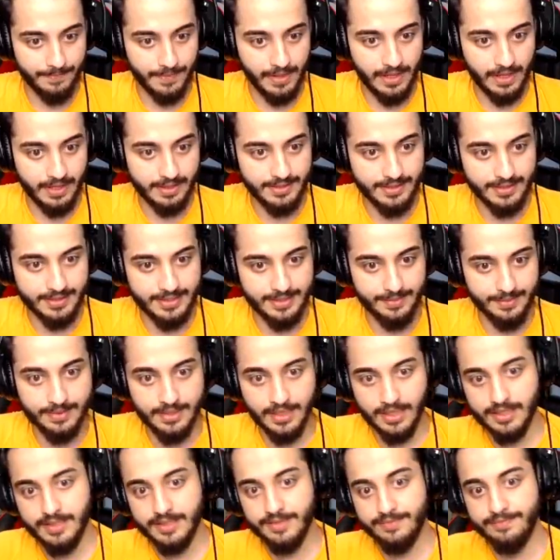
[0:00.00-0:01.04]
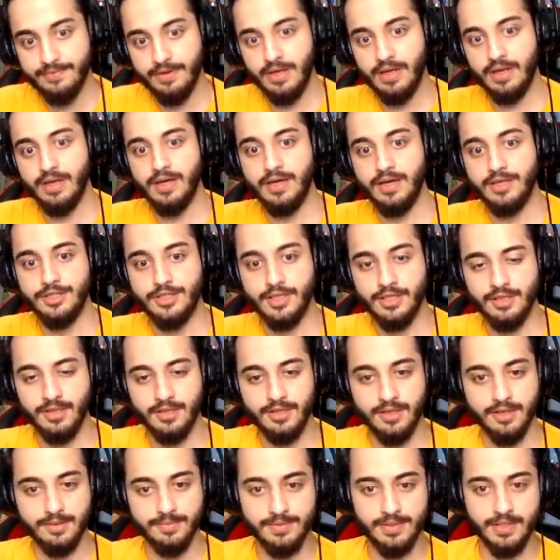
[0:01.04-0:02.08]
6x'imi taktım vallahi headshot
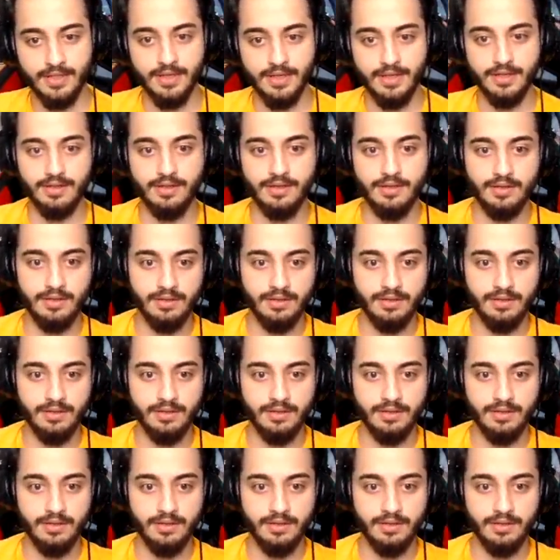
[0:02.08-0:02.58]
atarım sana.